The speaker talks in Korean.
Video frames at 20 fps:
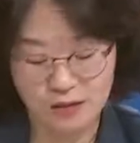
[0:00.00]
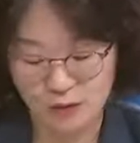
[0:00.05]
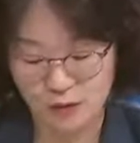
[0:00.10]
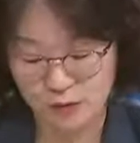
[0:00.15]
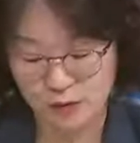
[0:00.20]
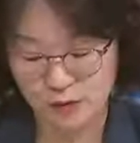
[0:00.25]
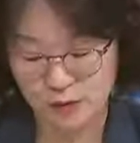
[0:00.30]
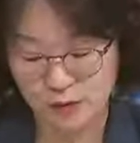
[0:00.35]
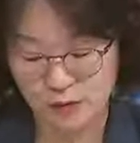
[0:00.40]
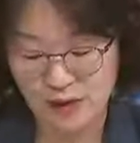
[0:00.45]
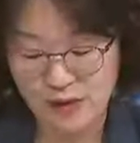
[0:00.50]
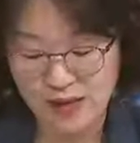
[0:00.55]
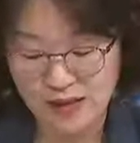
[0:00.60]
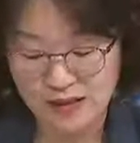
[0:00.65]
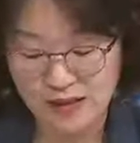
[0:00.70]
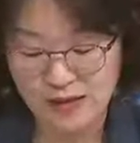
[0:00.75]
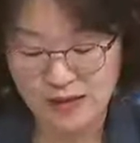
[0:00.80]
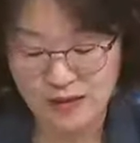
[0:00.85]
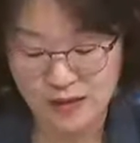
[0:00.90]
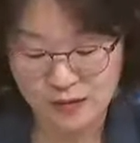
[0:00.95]
것으로
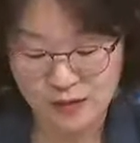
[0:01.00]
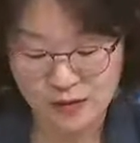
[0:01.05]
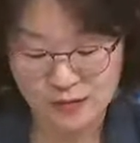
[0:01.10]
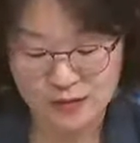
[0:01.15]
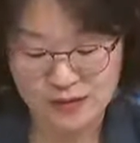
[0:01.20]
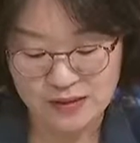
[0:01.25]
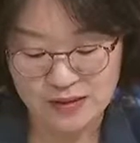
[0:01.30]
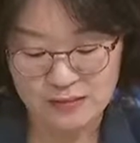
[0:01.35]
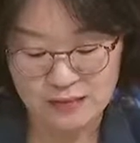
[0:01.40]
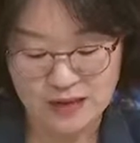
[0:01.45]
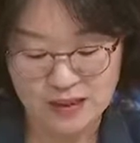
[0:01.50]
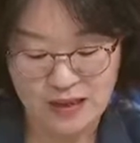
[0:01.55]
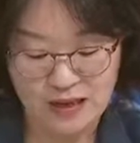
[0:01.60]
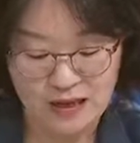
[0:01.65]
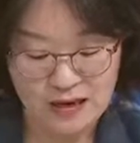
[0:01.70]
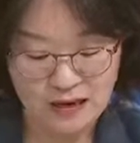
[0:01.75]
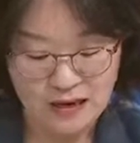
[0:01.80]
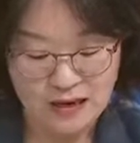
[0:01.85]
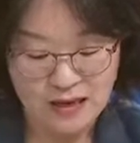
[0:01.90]
얘기가 되고 있습니다.